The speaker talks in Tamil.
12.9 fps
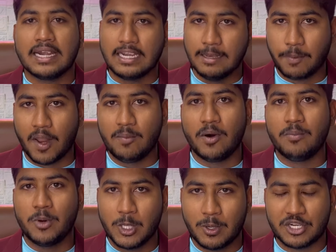டிப்ளமோ
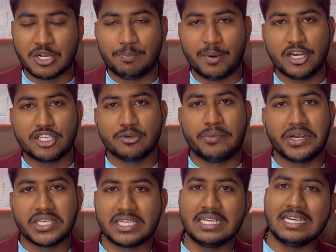மூணு வருஷம் படித்து
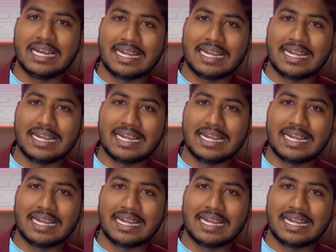முடிச்சுட்டு